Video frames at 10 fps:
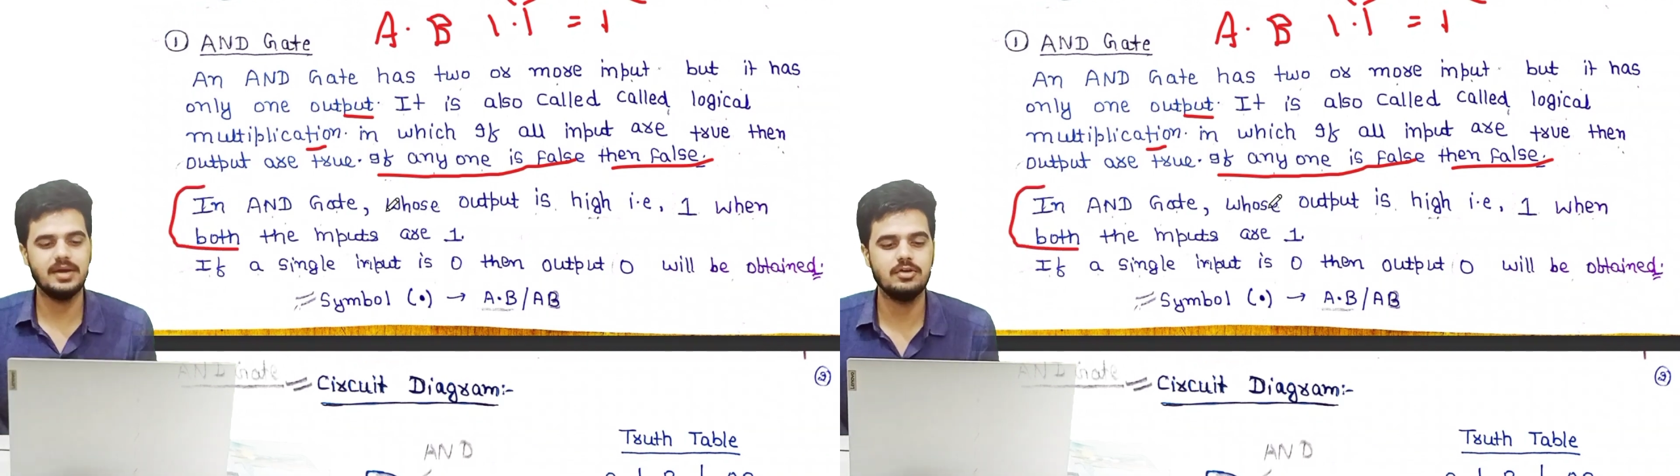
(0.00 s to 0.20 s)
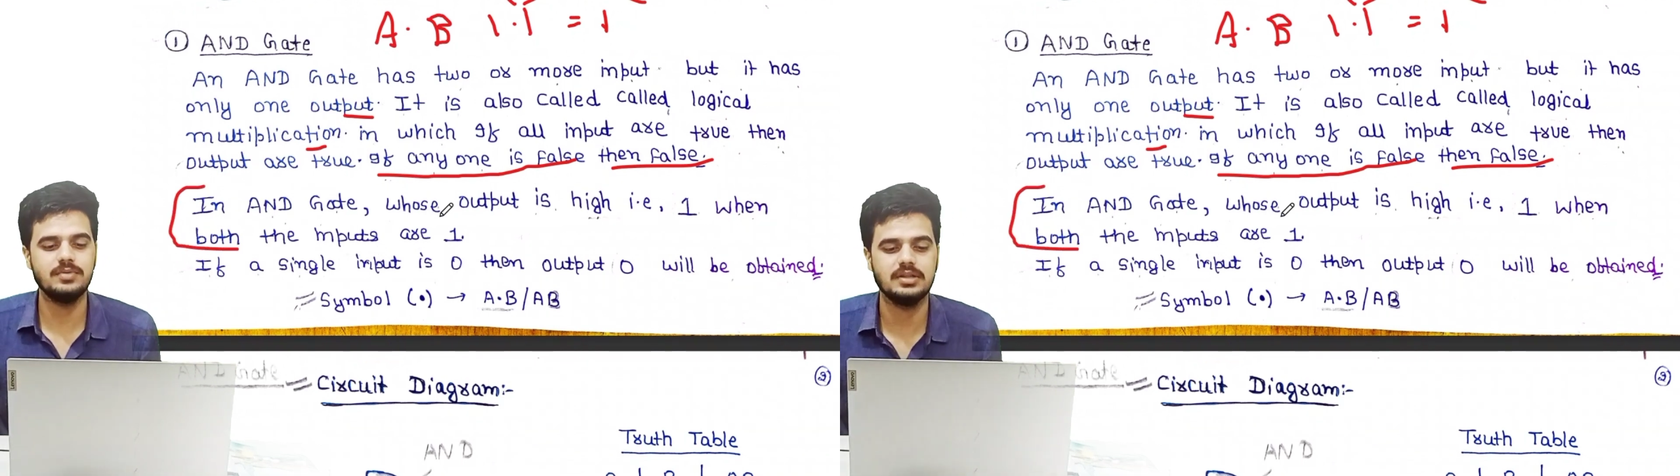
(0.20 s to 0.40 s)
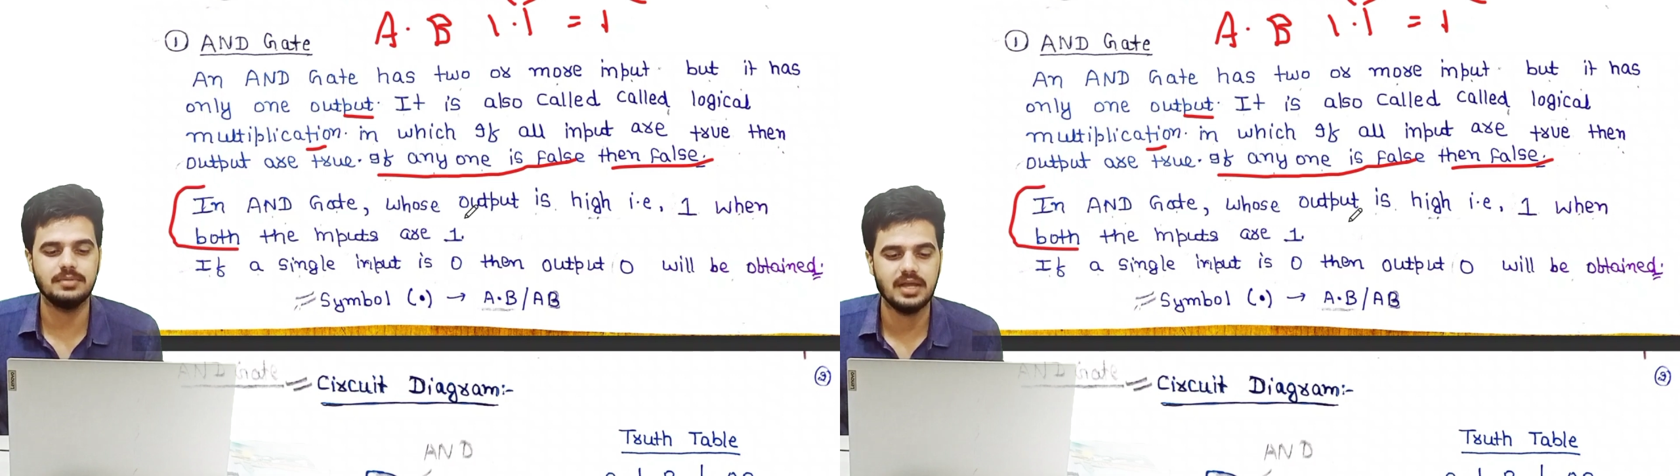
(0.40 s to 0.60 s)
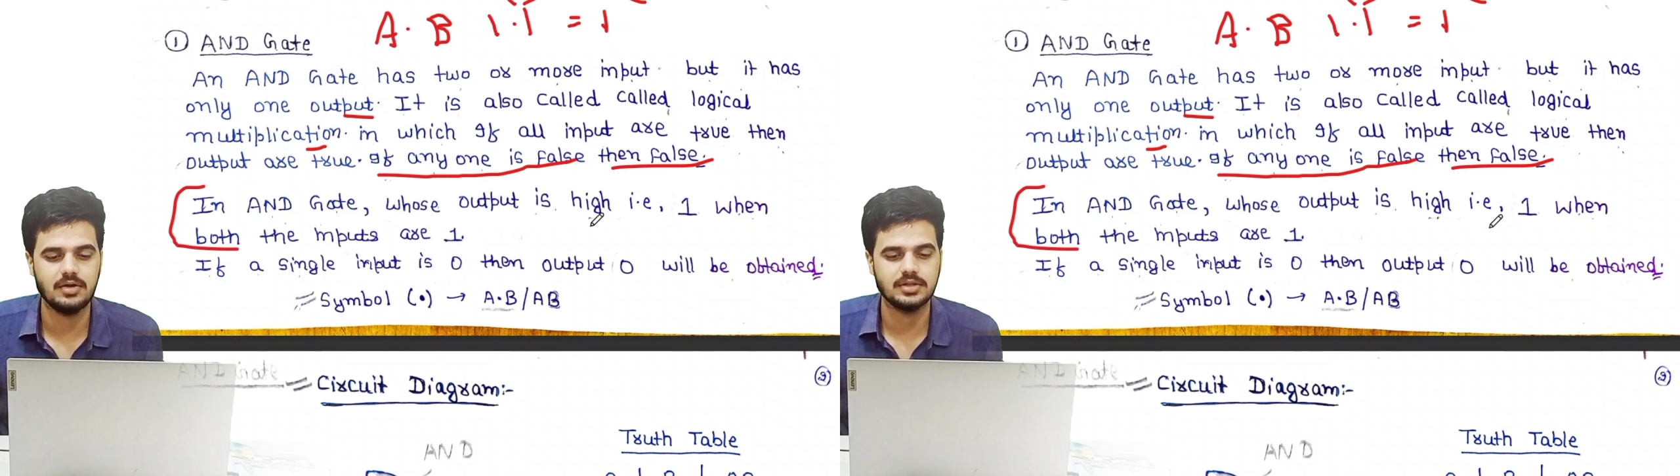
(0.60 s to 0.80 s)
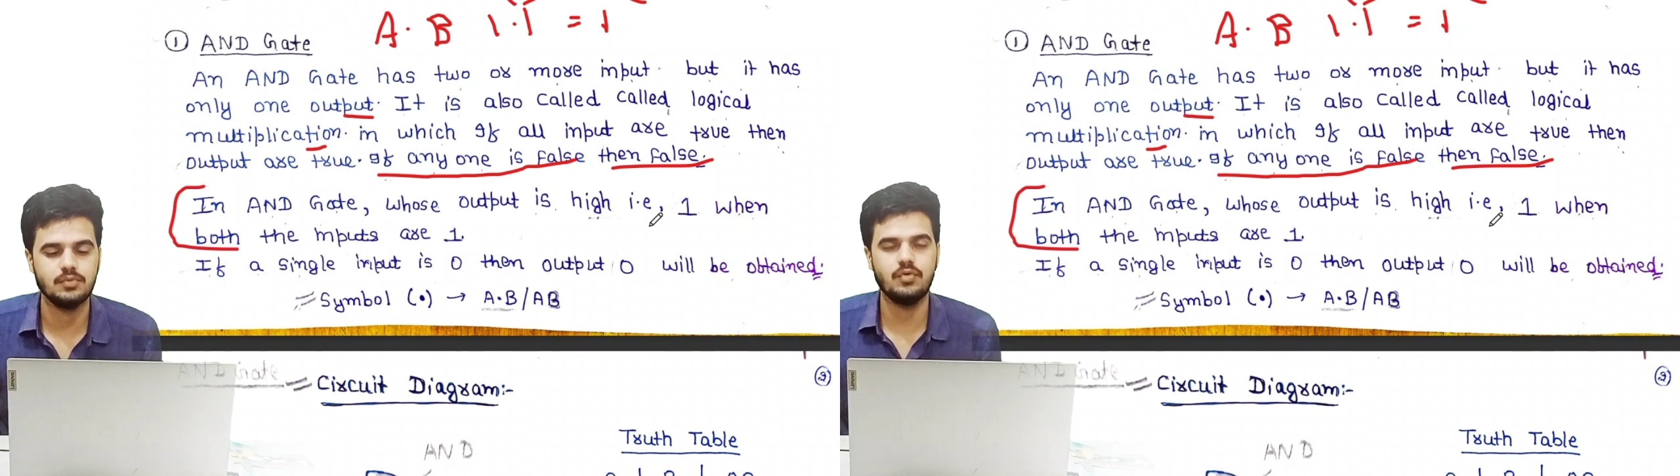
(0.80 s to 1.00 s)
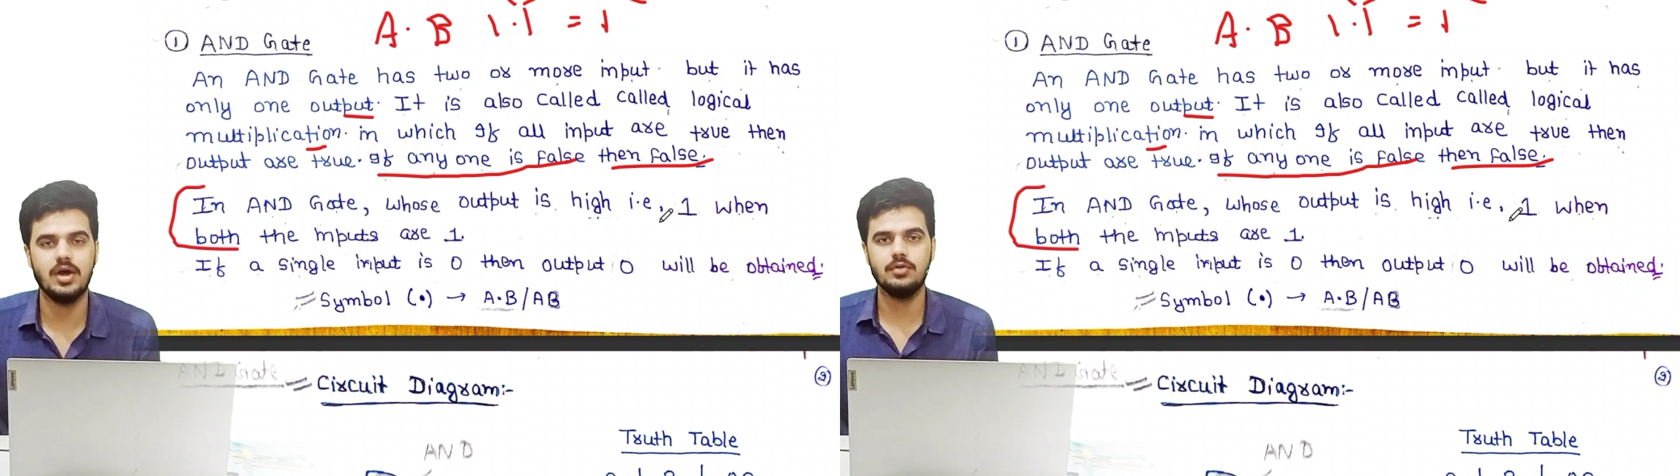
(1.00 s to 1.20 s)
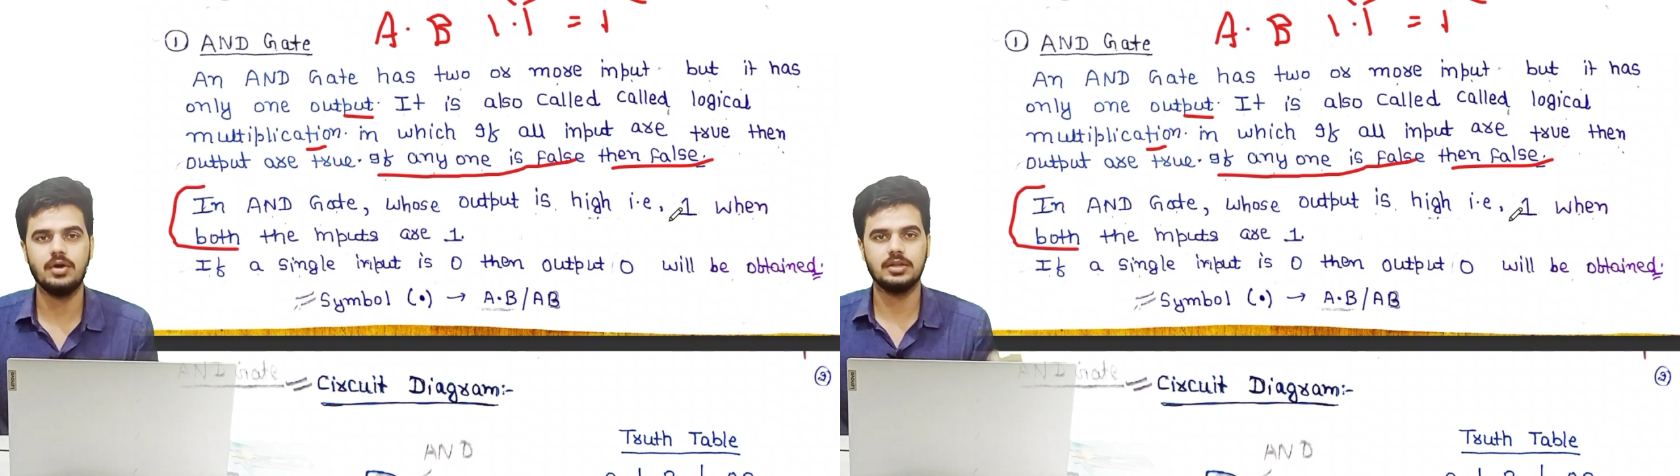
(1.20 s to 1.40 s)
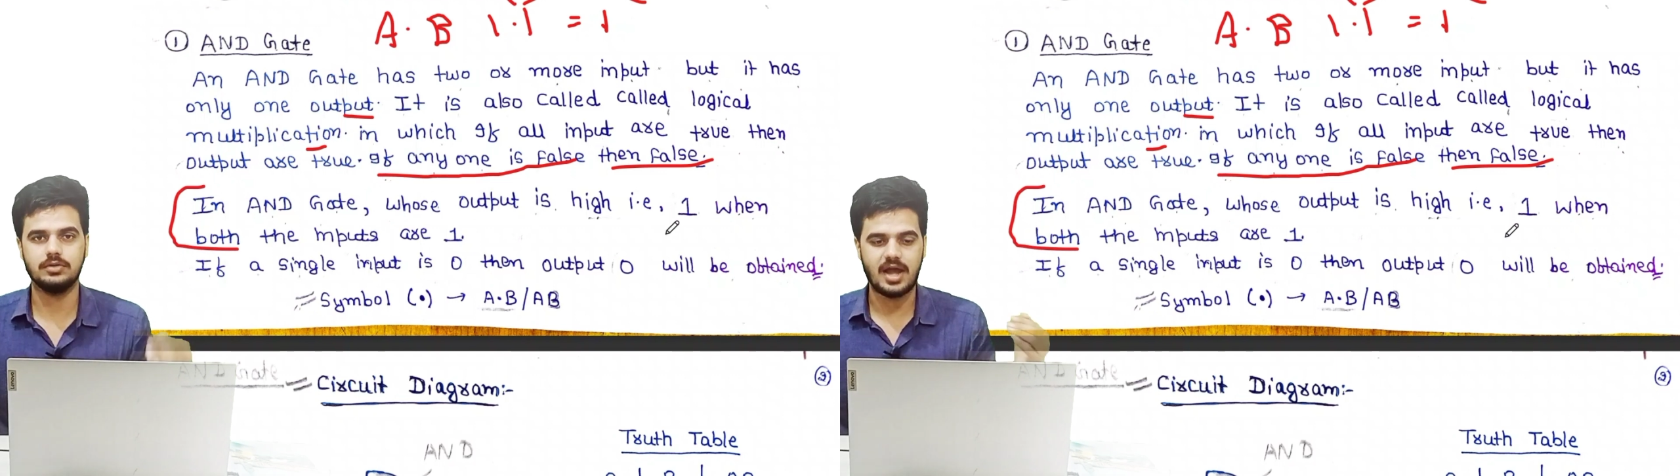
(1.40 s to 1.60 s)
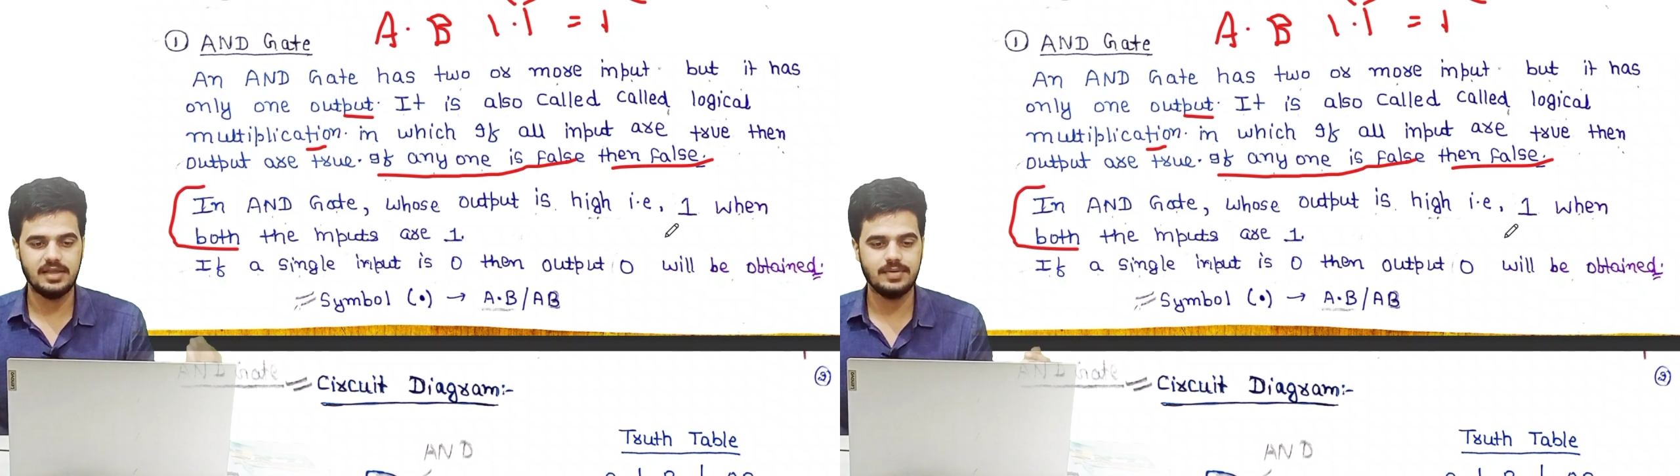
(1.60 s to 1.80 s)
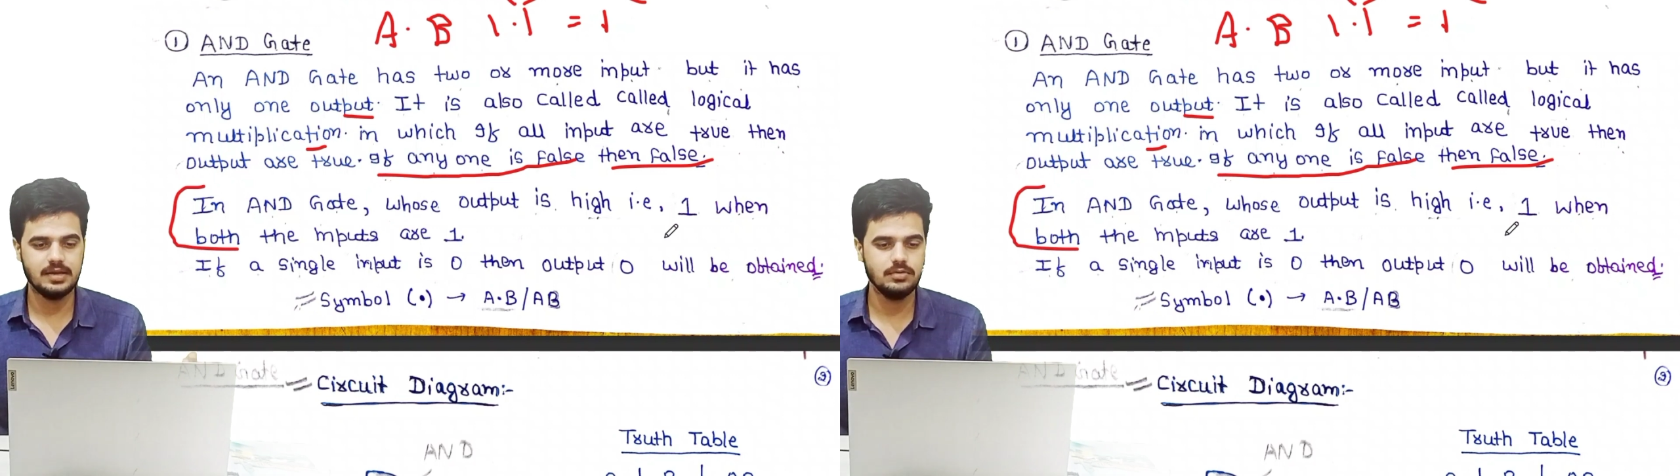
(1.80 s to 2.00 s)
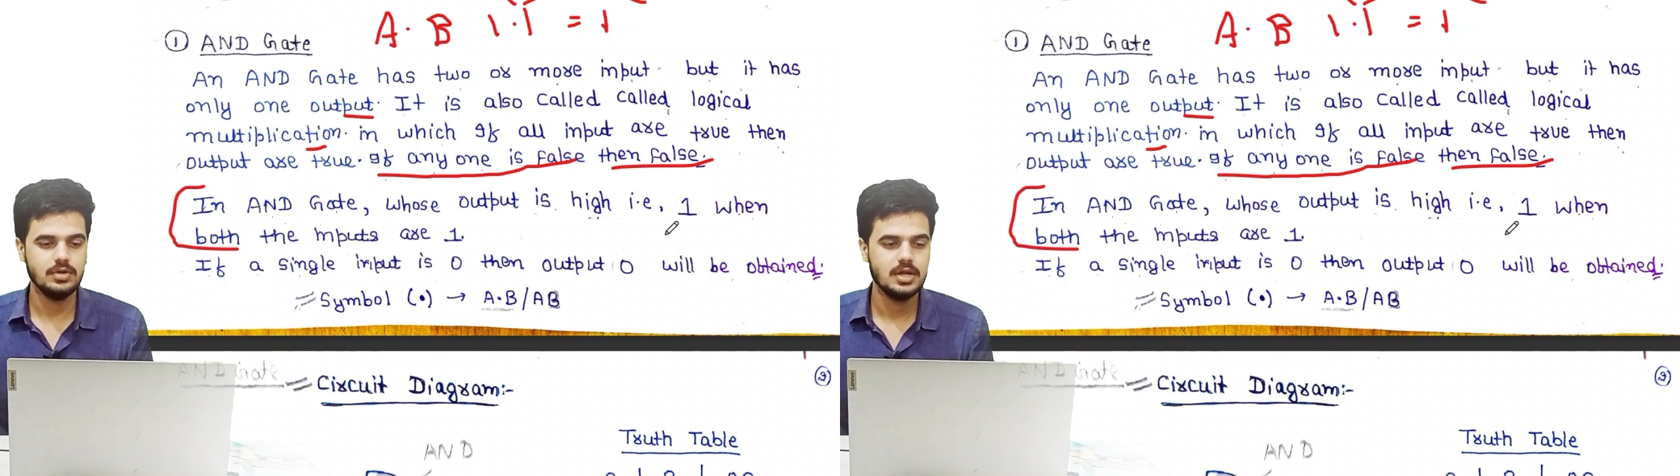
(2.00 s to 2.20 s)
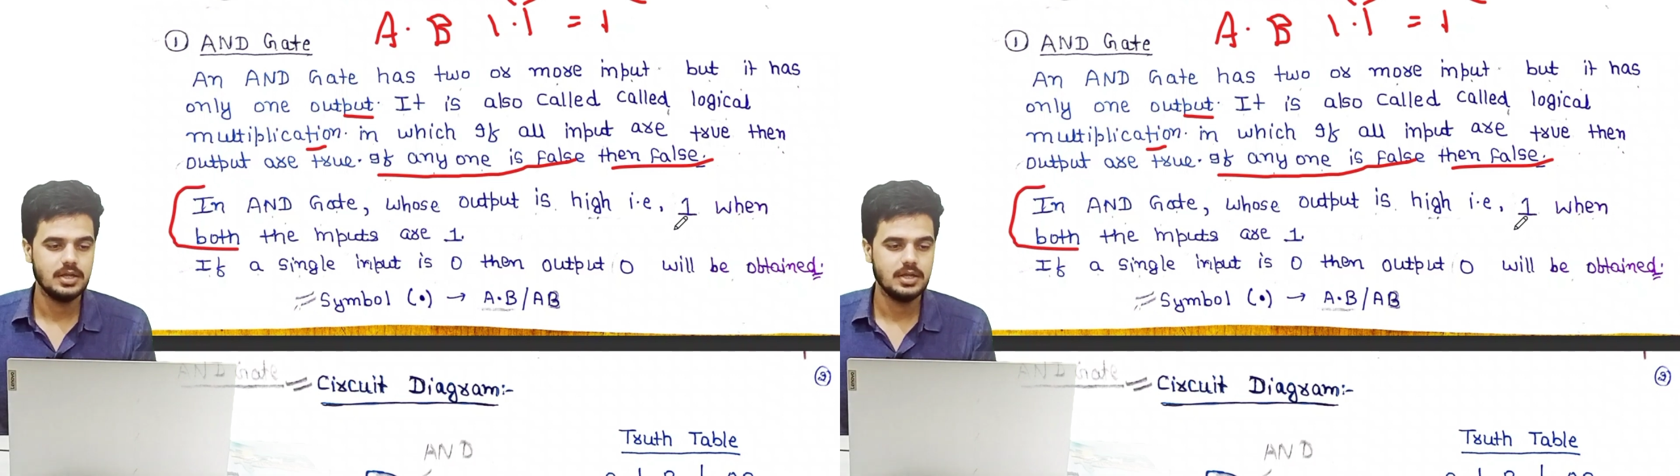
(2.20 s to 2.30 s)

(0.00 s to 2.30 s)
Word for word: वैल्यू मतलब क्या होता है वन होगा तो हाई वैल्यू